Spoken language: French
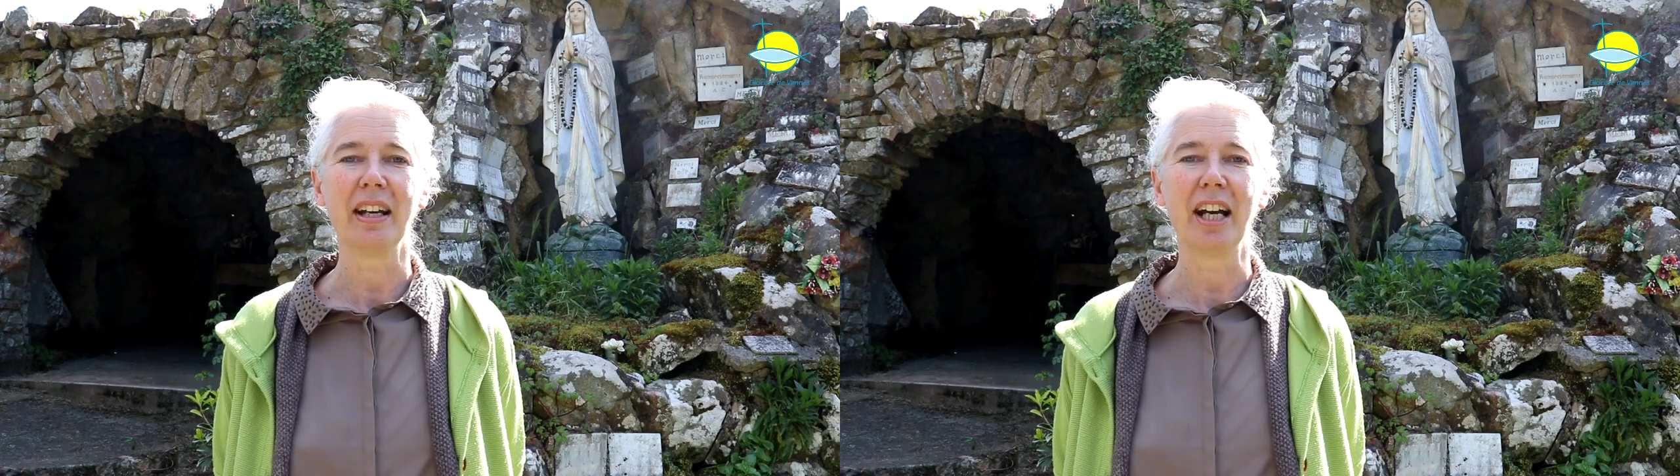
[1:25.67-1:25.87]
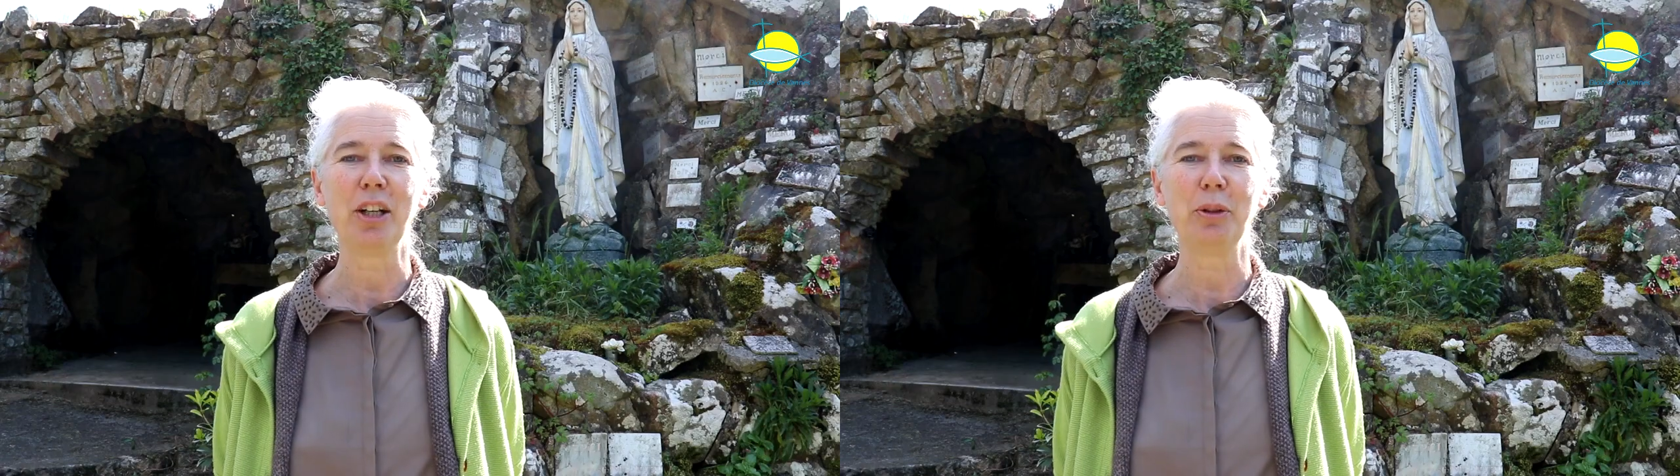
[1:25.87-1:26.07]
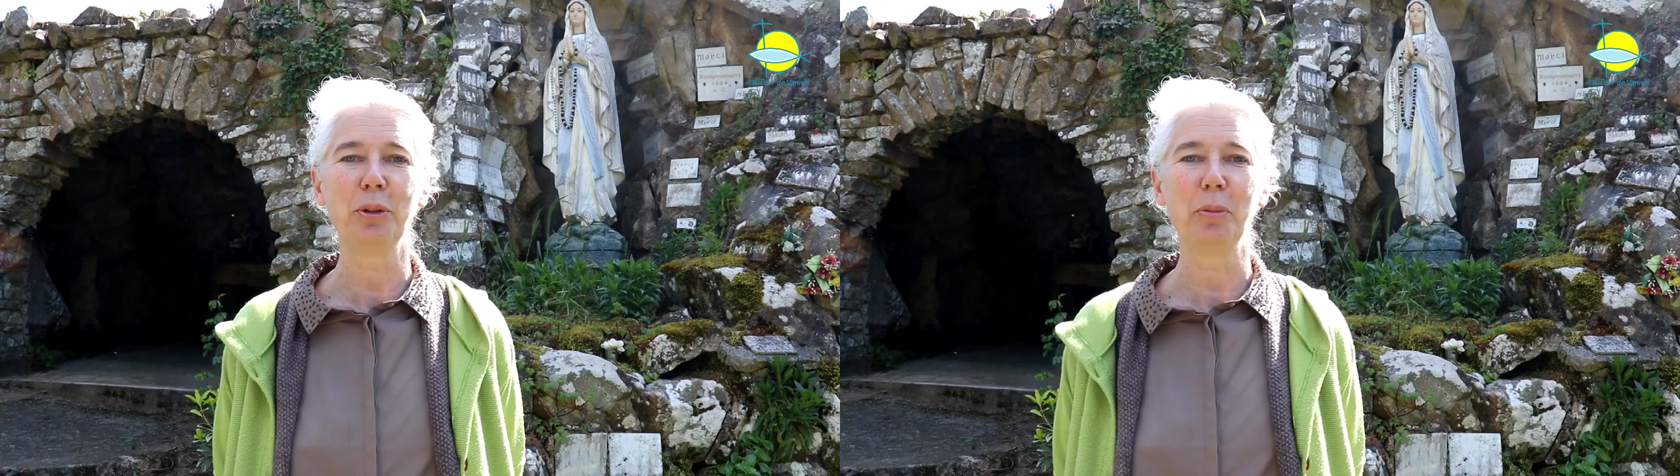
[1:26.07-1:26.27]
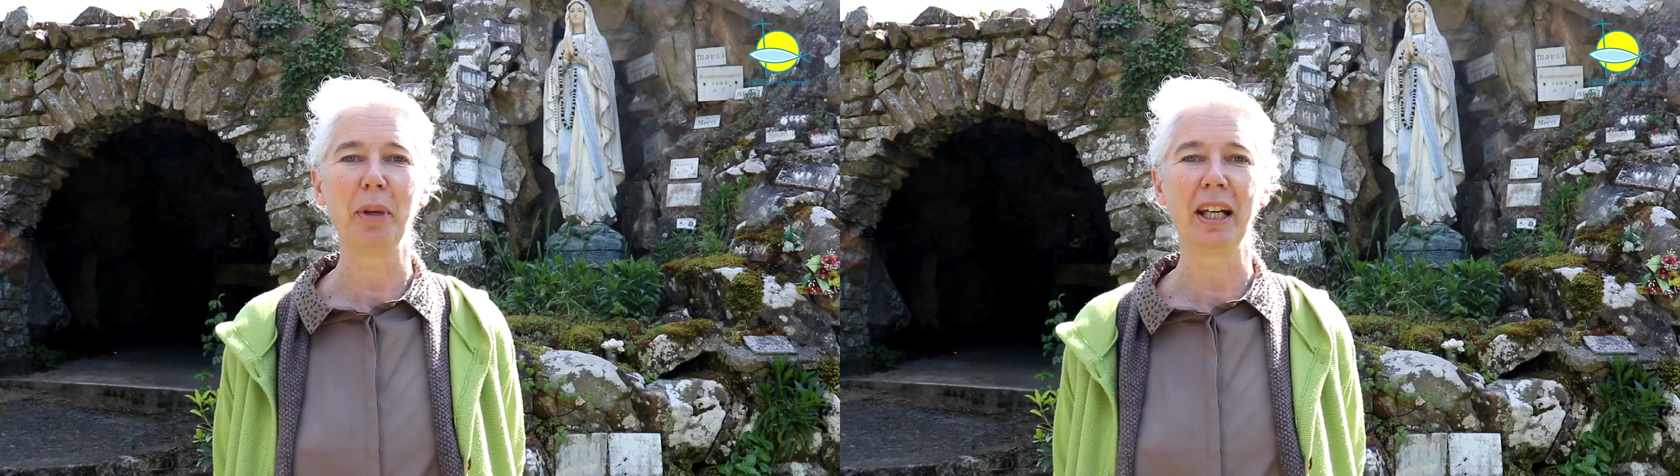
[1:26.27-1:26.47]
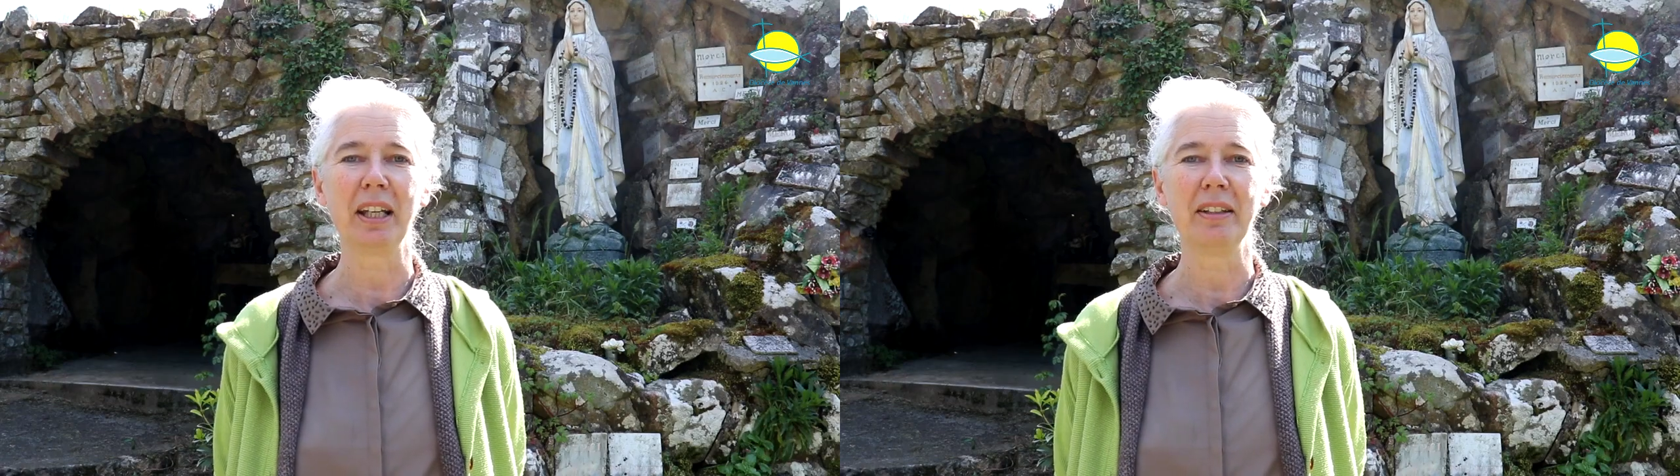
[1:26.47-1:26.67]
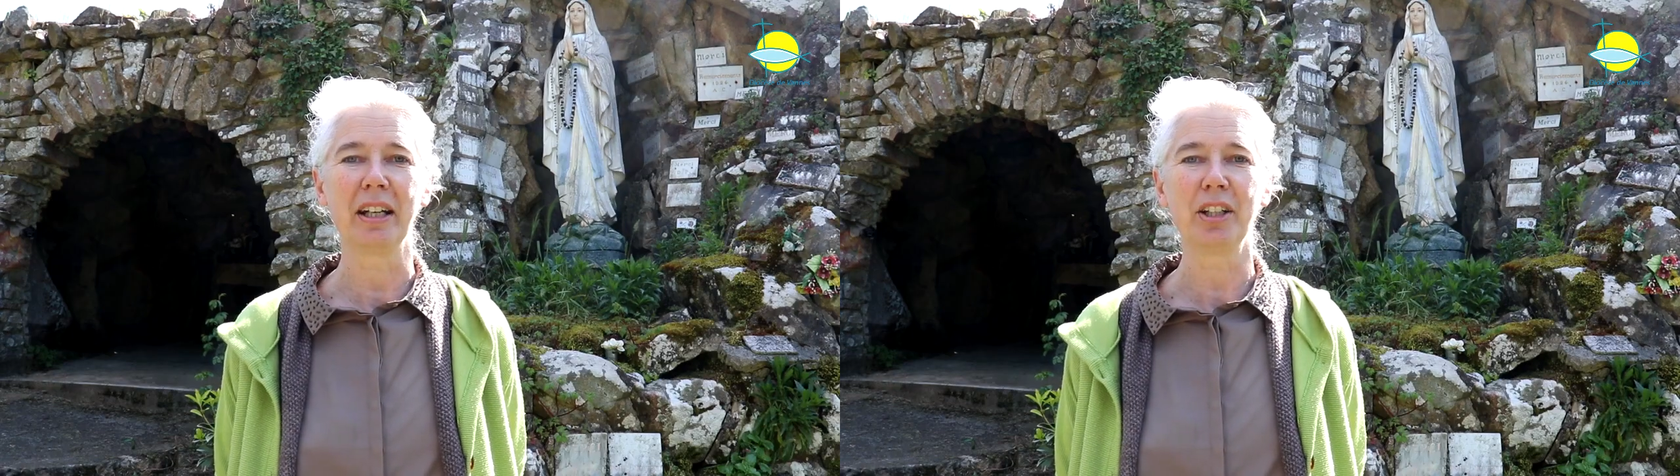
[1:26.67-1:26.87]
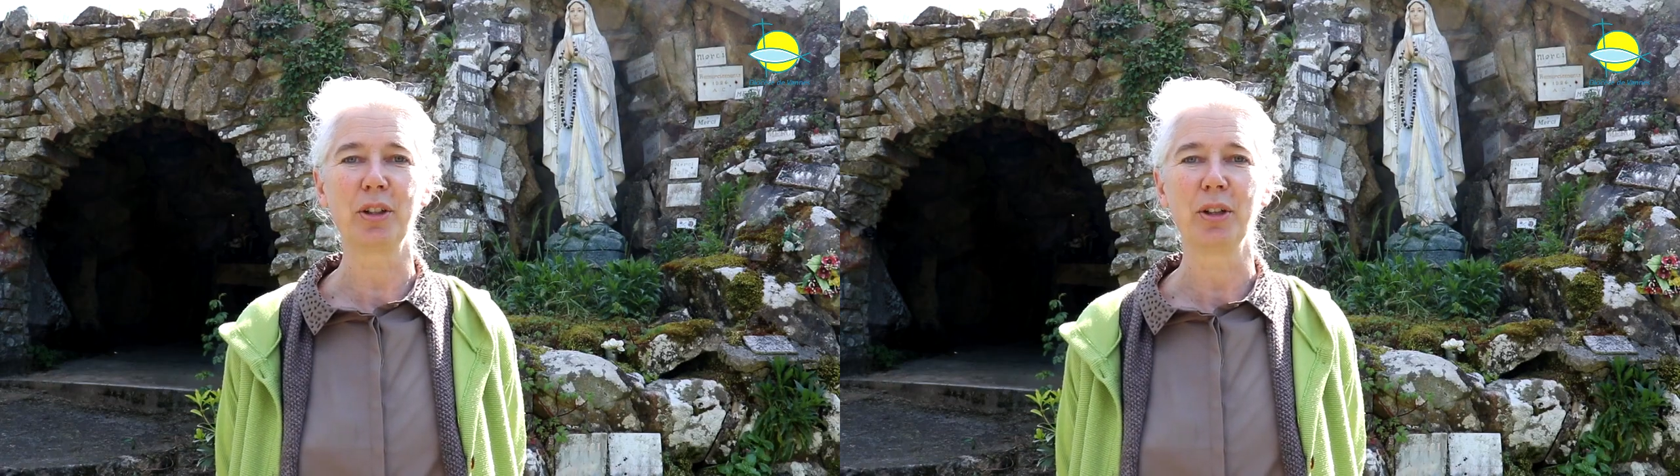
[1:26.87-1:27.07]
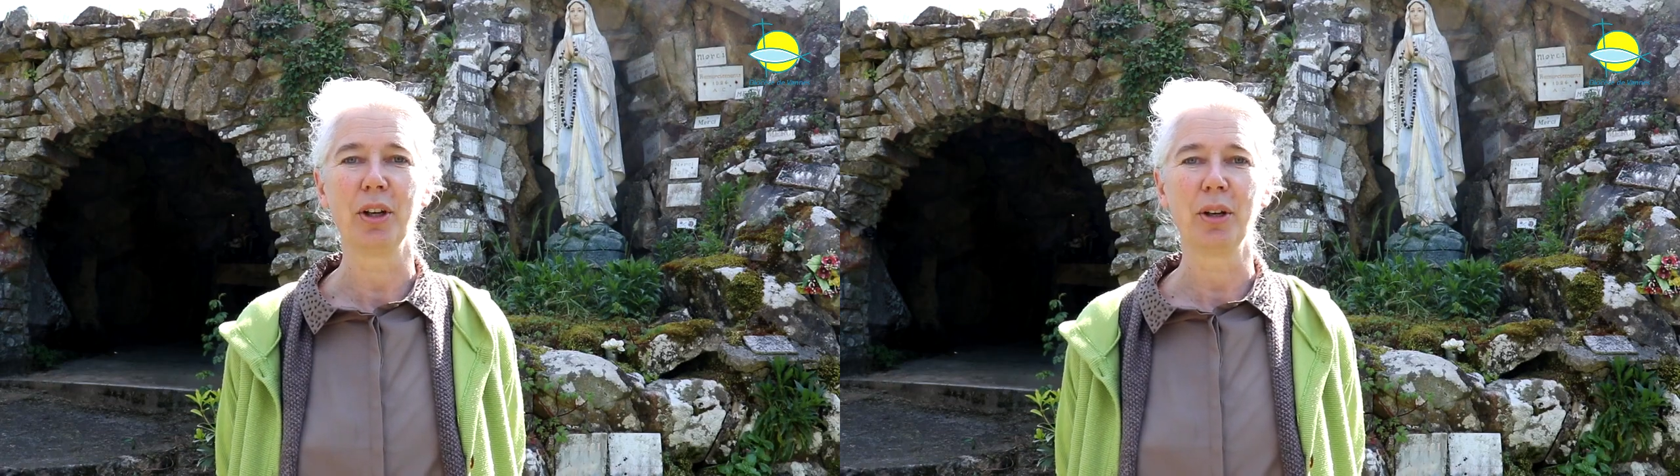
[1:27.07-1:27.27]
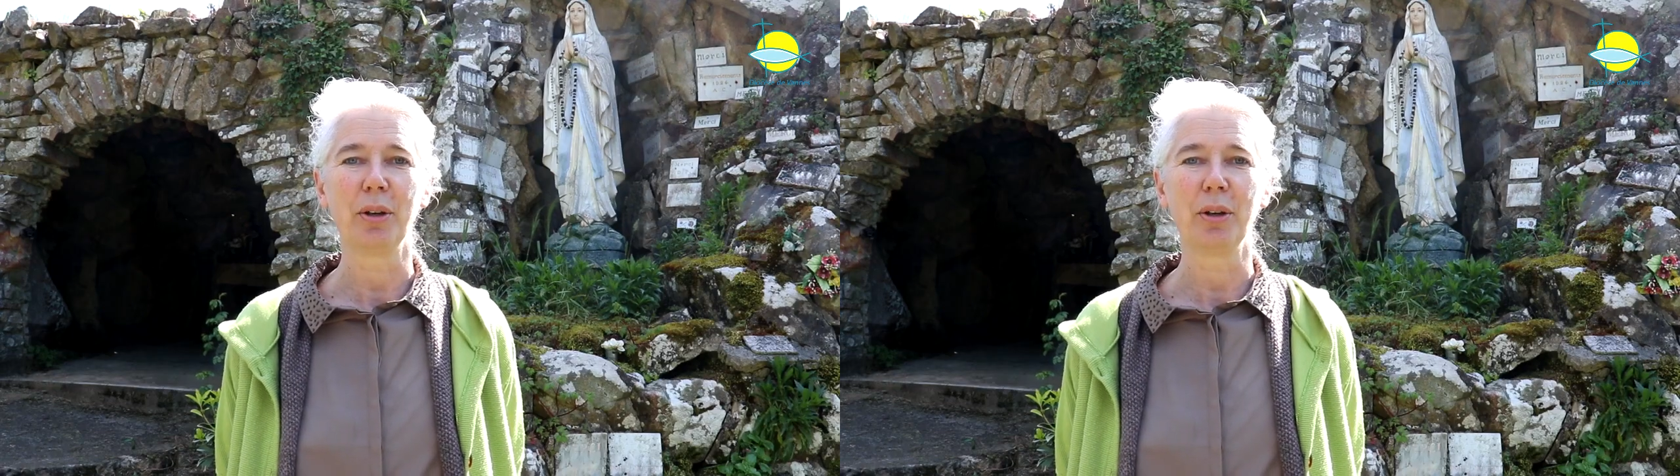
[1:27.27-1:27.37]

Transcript: un lieu de pèlerinage